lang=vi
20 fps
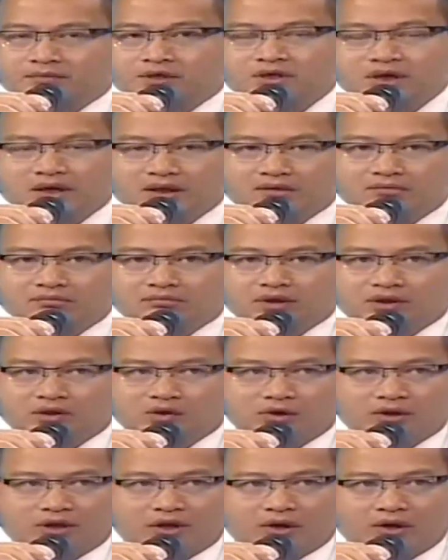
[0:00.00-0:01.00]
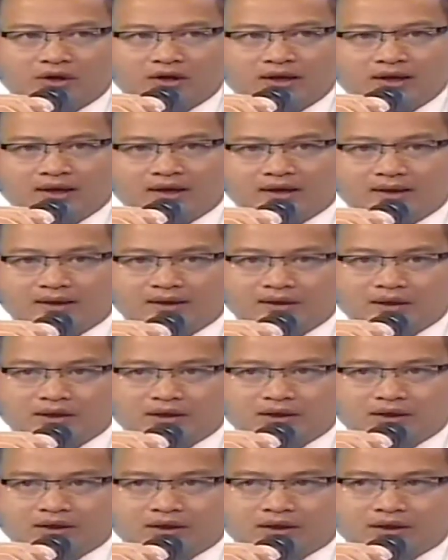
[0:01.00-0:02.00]
Thứ nhất thì tôi có thể nói là
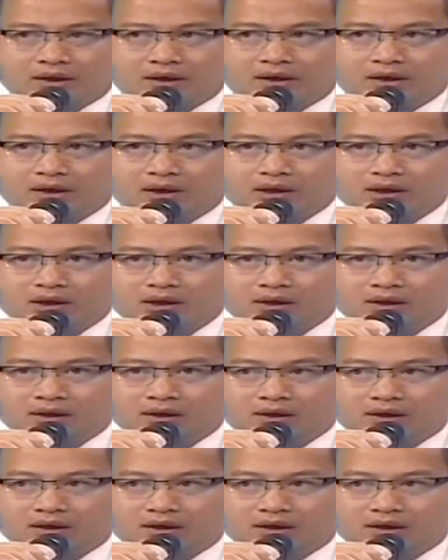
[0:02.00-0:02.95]
cái